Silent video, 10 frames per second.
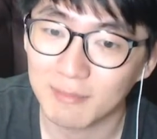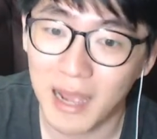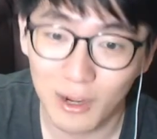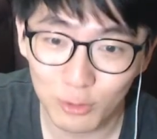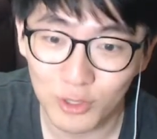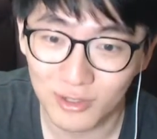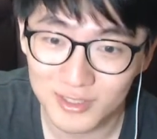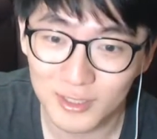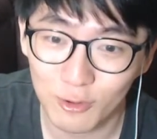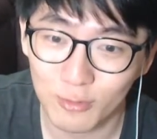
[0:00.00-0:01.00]
바로
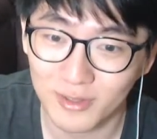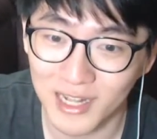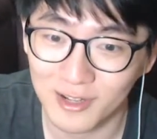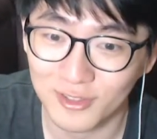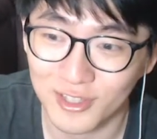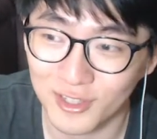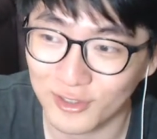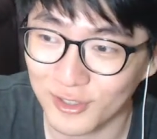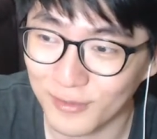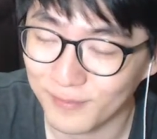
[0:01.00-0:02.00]
결승 홈런 날려서
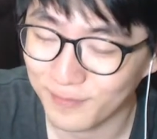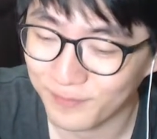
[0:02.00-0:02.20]
이겼죠.